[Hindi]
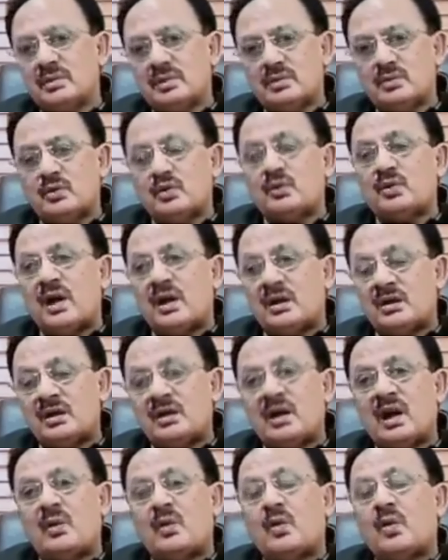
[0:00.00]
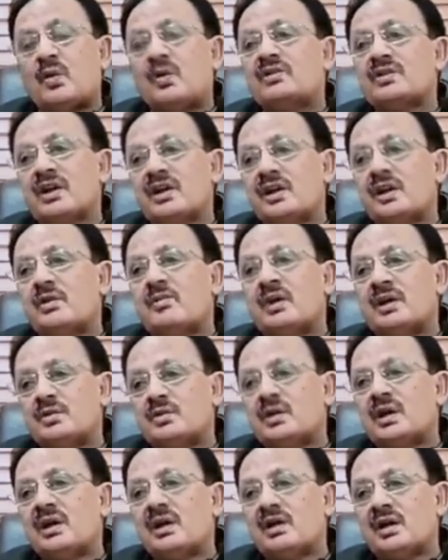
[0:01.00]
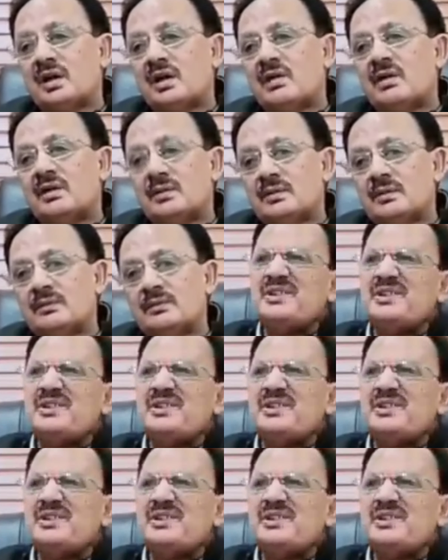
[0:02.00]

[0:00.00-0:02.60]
इसको तो आंकलन कांग्रेस हाईकमांड जो है करेगा